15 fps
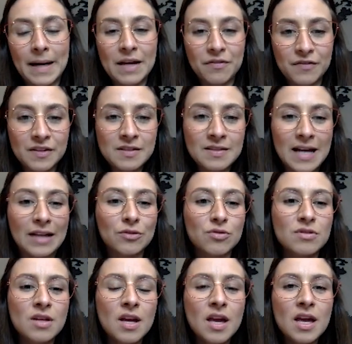
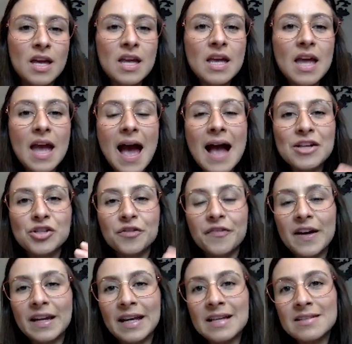pré-fixados. E a
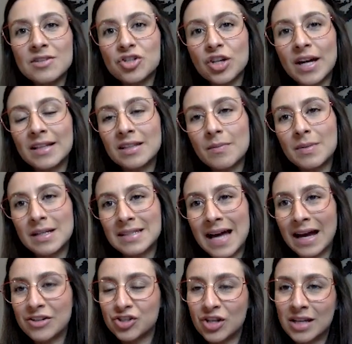diferença de
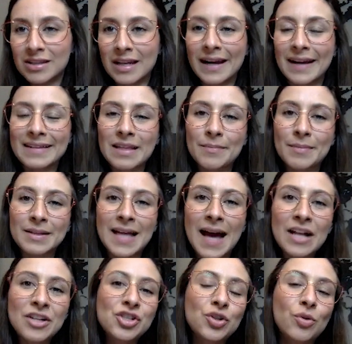rentabilidade entre a
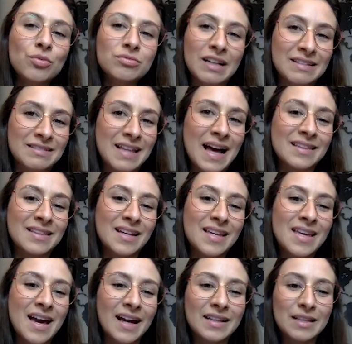rentabilidade contratada
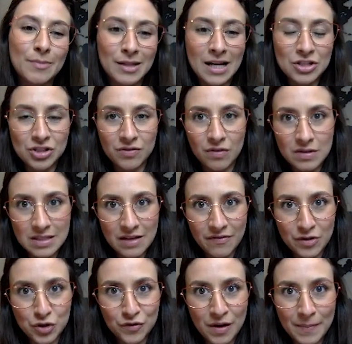e a rentabilidade que você
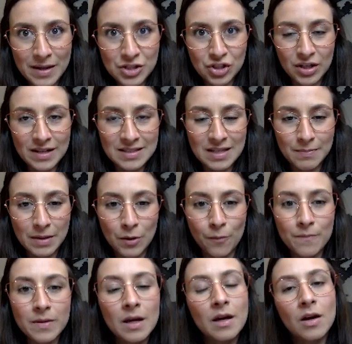efetivamente
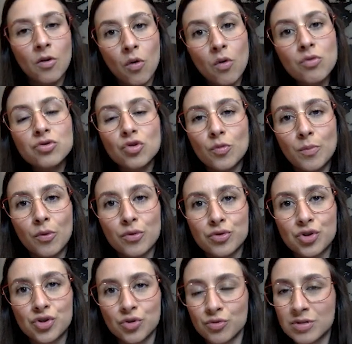recebeu com os
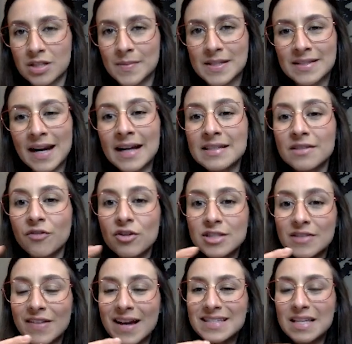cupons de juros semestrais,
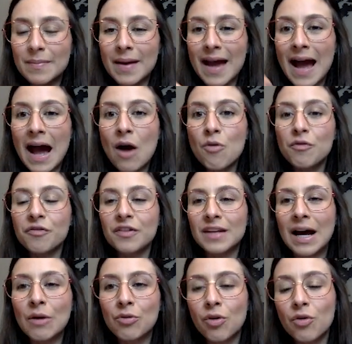você vai receber ao
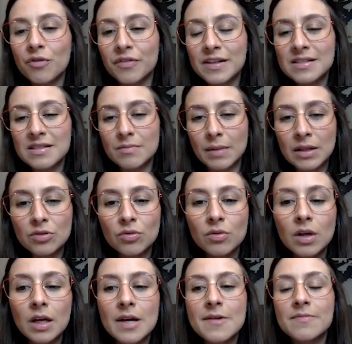final no
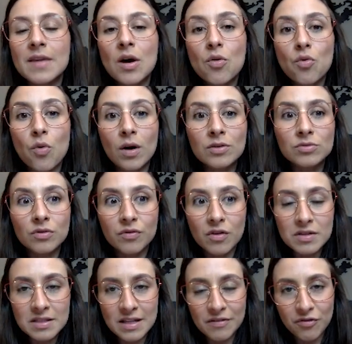vencimento, né, ou quando
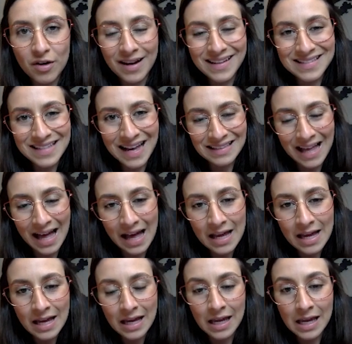você for
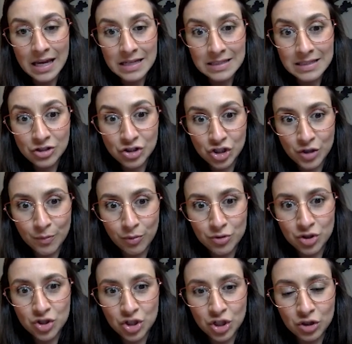resgatar esse
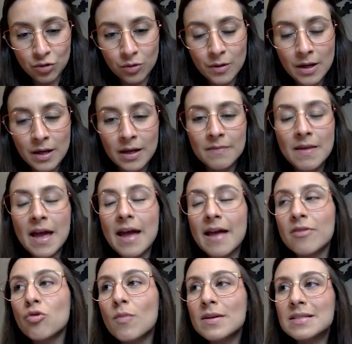tipo de título,
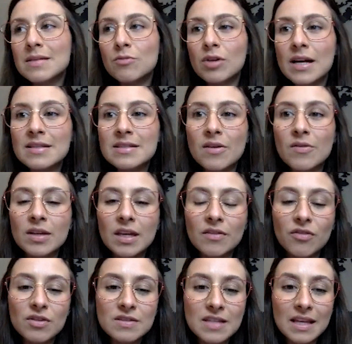né, numa simulação em
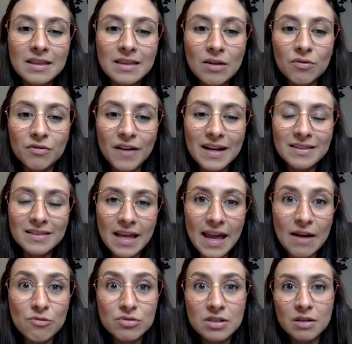que você não vai
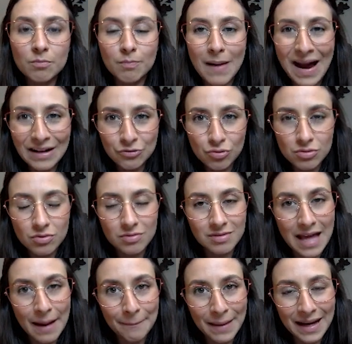ter os impactos
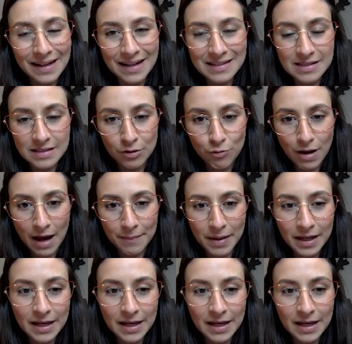da marcação a